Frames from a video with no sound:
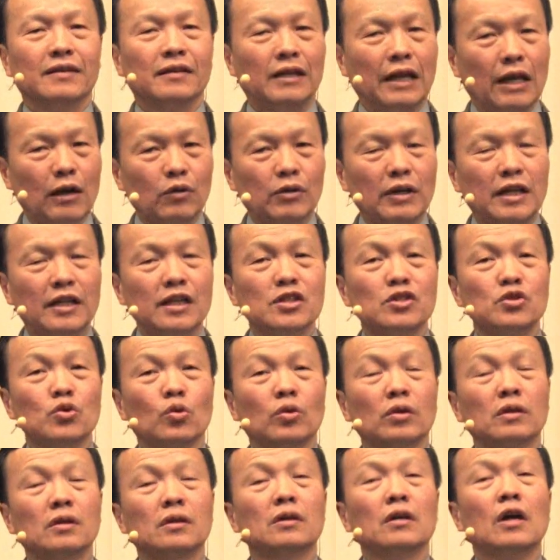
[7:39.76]
แล้วในที่สุด
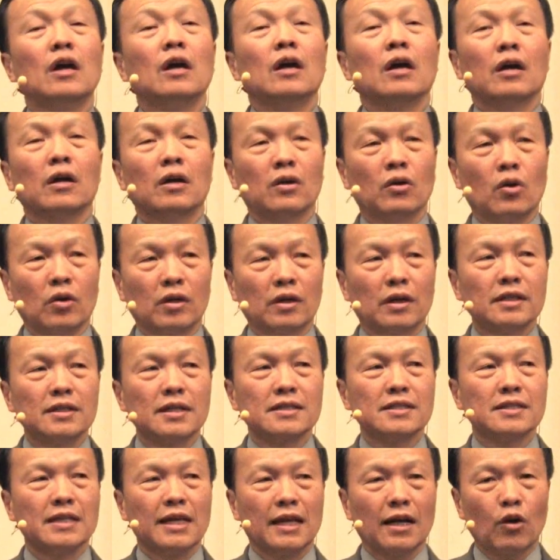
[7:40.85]
คนก็จะ
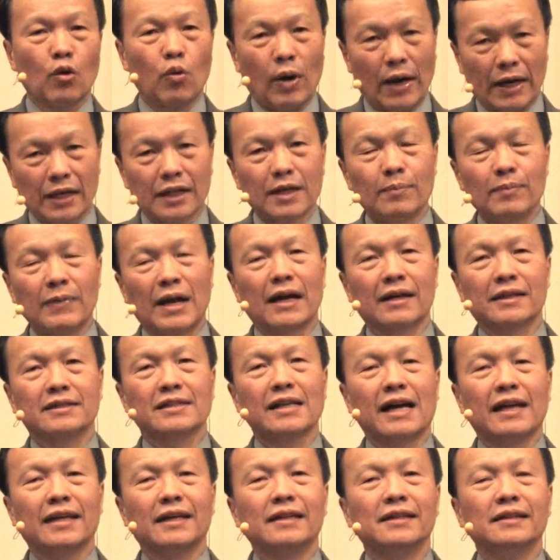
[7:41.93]
เสียขวัญกำลังใจ
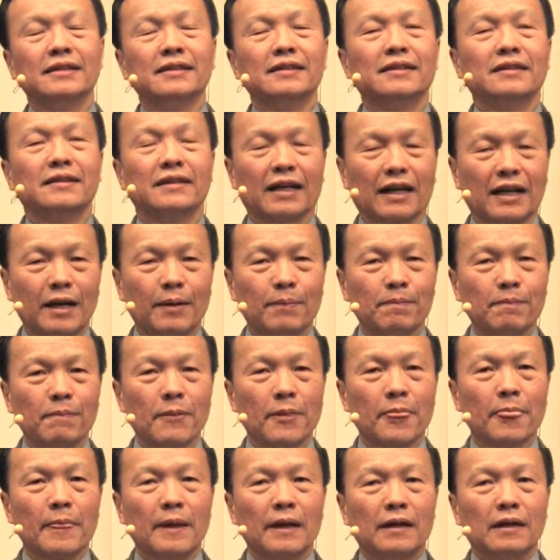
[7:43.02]
นะครับ
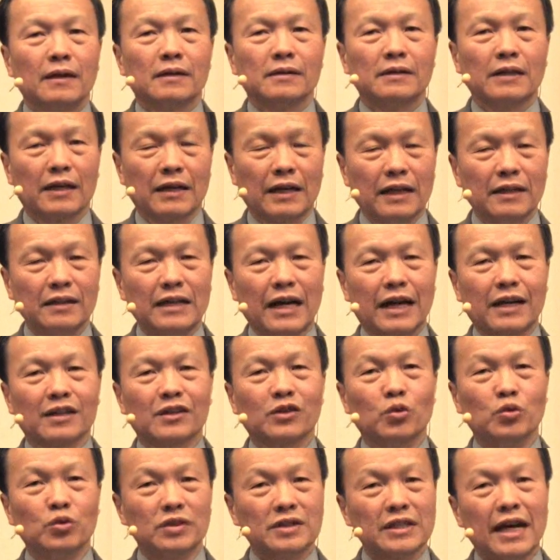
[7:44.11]
ดังนั้นอยากห
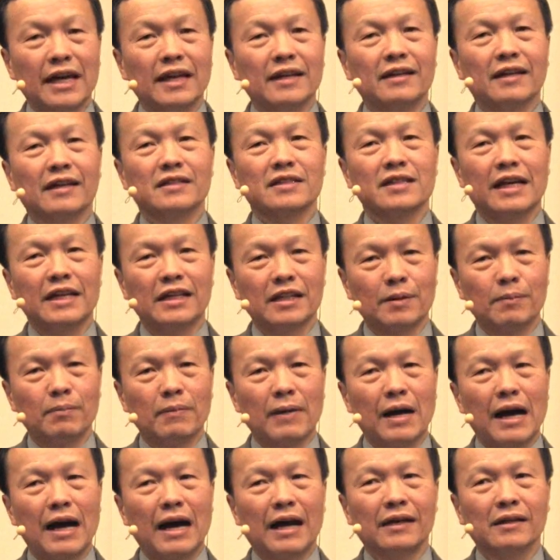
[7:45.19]
นุนใจอย่าใช้ธรร
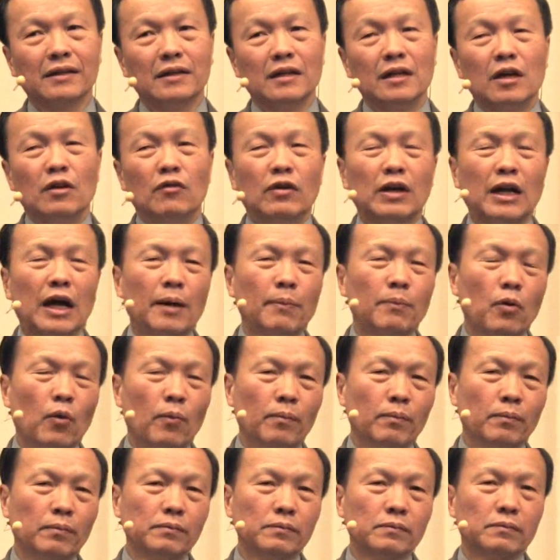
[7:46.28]
มาสเวลาผม
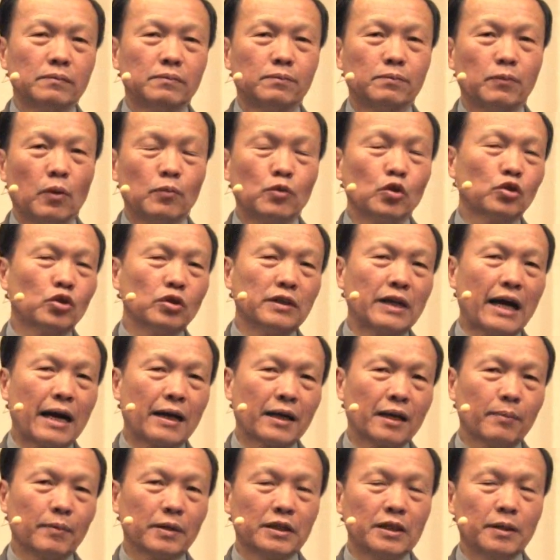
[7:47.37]
ผมยกตัวอย่าง
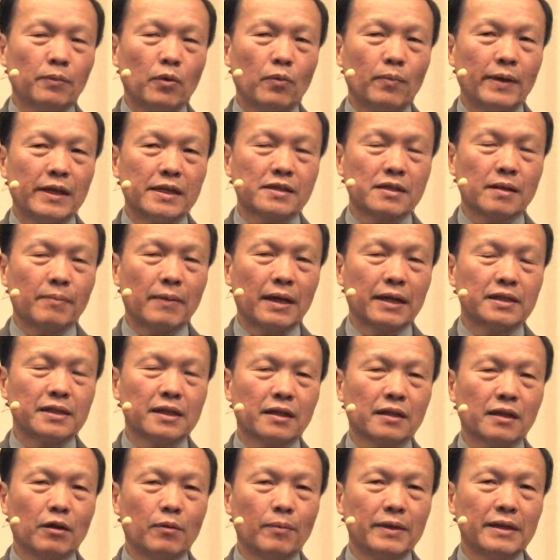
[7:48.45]
นะบางทีผมเห็นสมาชิก
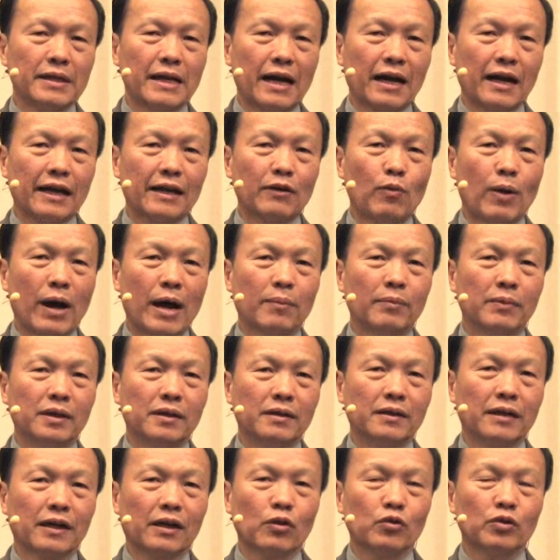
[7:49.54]
เขาไม่อยากให้วางมือ
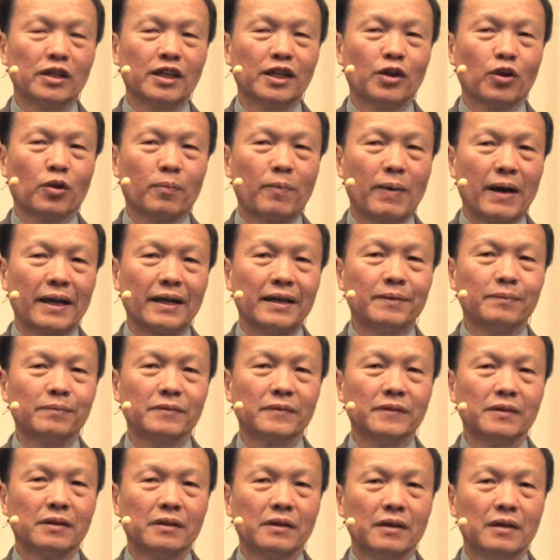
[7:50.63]
เนี่ยเขาเดินออกไป
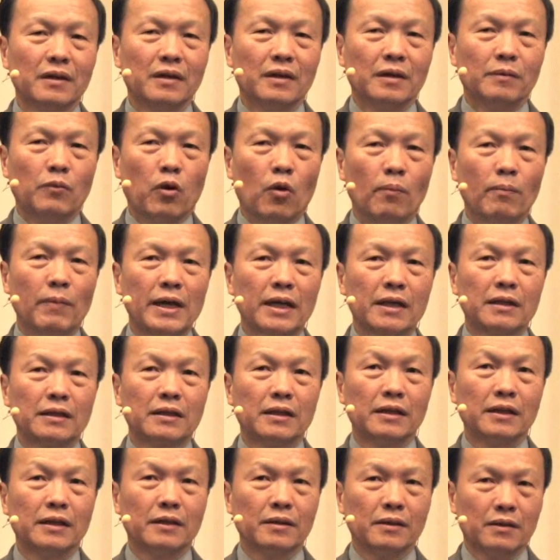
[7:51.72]
ผมไม่เค
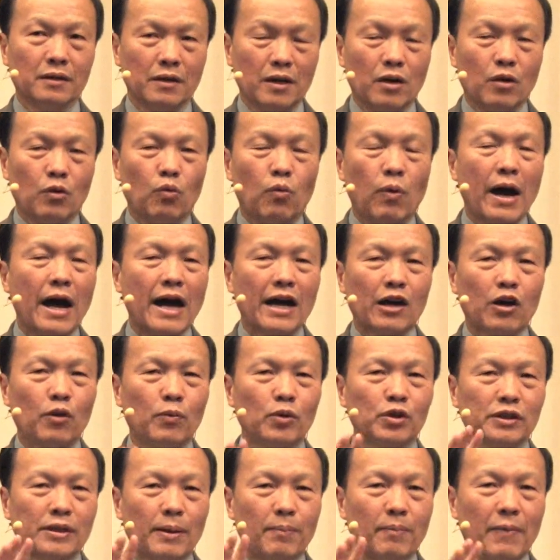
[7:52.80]
ยว่าเขาบ
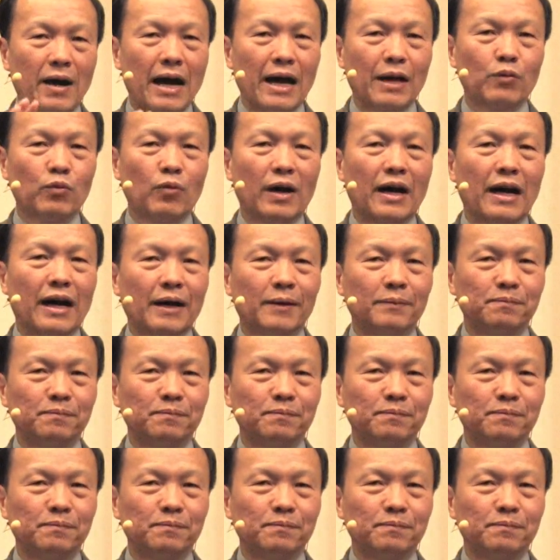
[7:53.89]
นธรรมาทว่า